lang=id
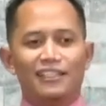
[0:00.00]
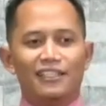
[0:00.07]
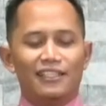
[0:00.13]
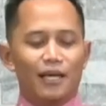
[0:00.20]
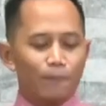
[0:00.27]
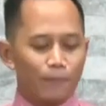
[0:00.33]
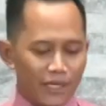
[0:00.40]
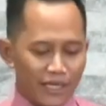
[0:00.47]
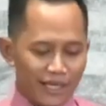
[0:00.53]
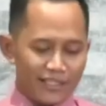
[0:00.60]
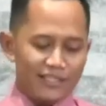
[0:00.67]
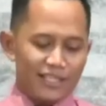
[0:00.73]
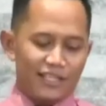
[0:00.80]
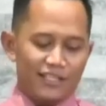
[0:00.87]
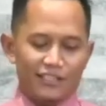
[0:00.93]
yang
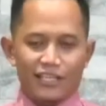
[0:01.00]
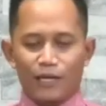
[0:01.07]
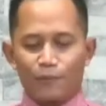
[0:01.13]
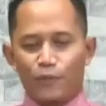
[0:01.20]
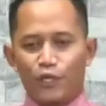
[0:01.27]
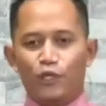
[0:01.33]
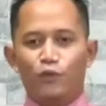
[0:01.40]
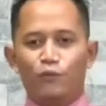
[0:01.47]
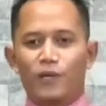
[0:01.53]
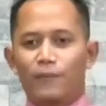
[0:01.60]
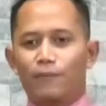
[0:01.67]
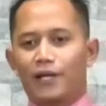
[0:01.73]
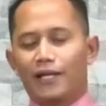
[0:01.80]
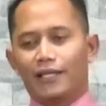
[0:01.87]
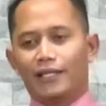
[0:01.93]
bekerja di dalam kehidupan
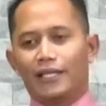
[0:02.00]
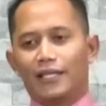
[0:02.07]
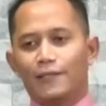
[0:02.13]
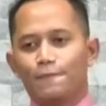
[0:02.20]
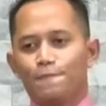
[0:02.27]
mereka.